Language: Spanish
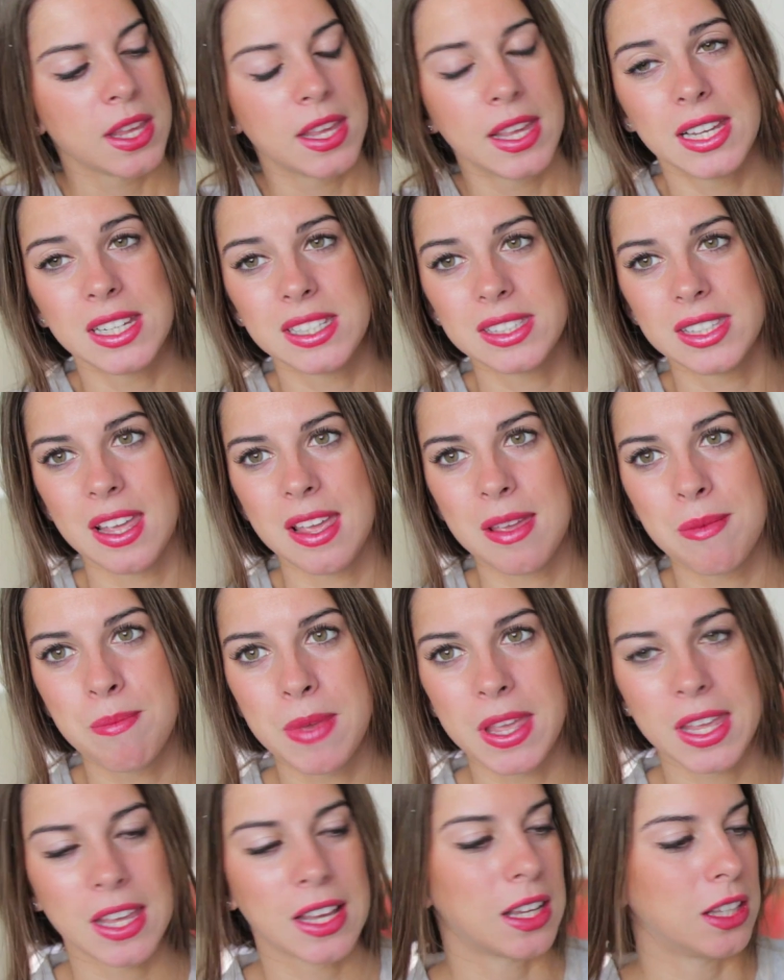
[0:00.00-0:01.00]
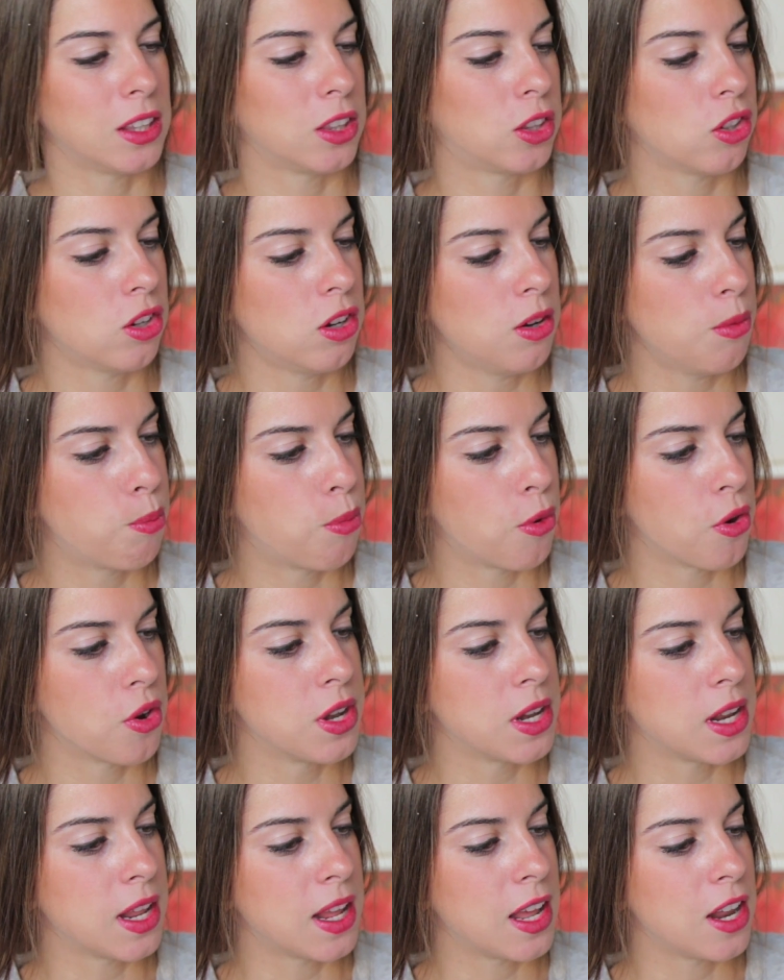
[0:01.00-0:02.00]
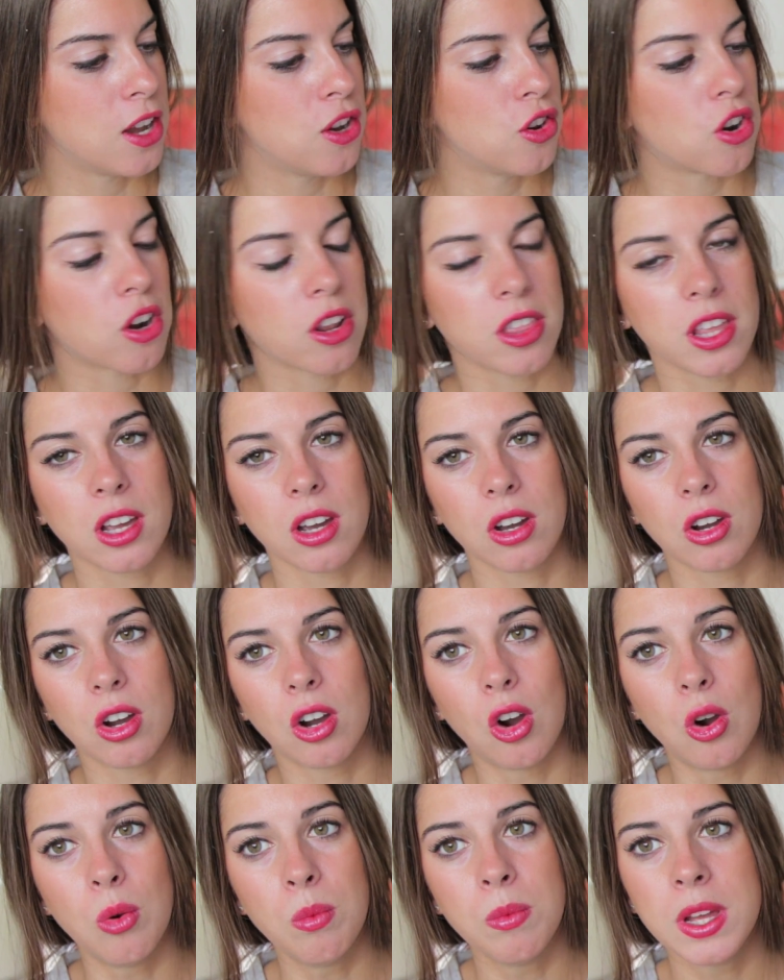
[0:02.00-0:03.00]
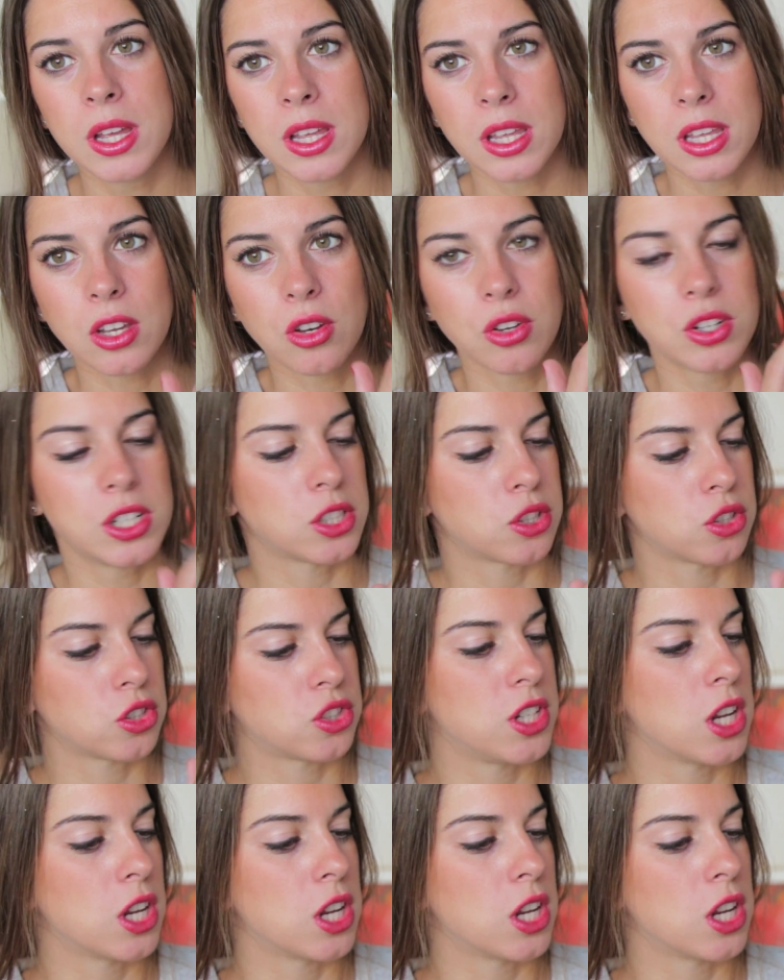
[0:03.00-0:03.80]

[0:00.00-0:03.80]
este me encantó, pone Nordic Home y con estos